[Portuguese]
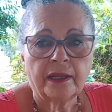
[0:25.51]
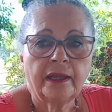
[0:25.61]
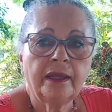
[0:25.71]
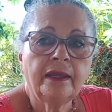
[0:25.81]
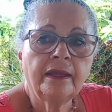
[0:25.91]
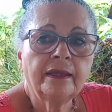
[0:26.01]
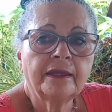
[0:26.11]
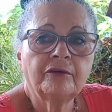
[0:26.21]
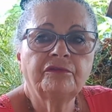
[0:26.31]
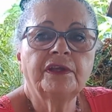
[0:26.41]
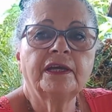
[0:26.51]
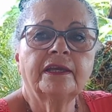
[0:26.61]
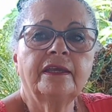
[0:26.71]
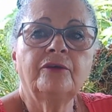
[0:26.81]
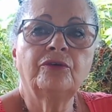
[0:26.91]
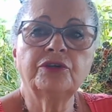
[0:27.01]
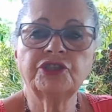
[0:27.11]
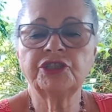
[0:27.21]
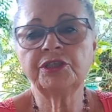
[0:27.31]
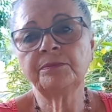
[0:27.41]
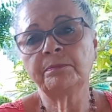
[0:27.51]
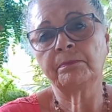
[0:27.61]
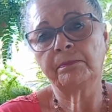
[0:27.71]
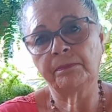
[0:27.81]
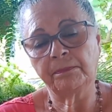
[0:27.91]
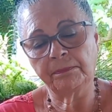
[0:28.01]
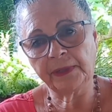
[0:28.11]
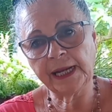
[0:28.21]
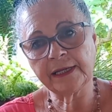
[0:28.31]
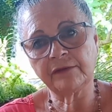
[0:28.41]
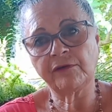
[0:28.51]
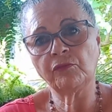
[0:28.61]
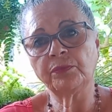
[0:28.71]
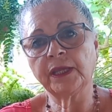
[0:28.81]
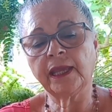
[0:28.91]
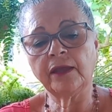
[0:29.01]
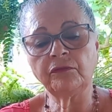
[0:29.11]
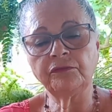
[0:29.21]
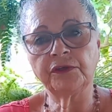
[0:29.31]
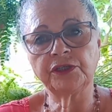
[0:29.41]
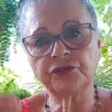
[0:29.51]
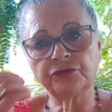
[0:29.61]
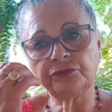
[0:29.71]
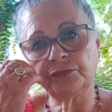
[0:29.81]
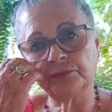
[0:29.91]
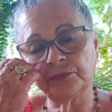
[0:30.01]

É, eu vim aqui hoje para gravar um pequeno vídeo.